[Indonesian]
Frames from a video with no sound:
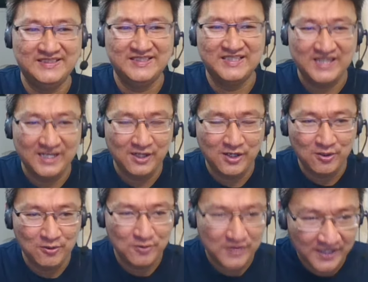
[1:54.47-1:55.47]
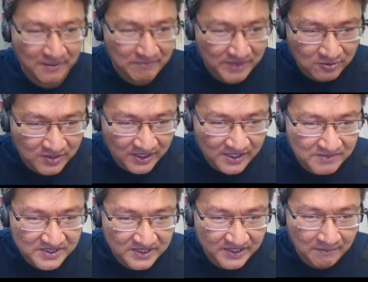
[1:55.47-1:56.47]
Kalau kalian bingung, kalian
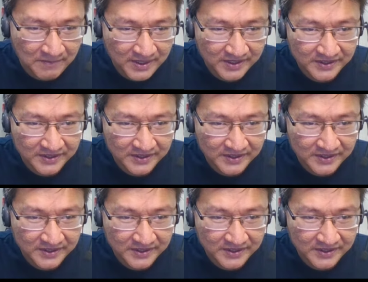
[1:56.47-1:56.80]
bisa gambar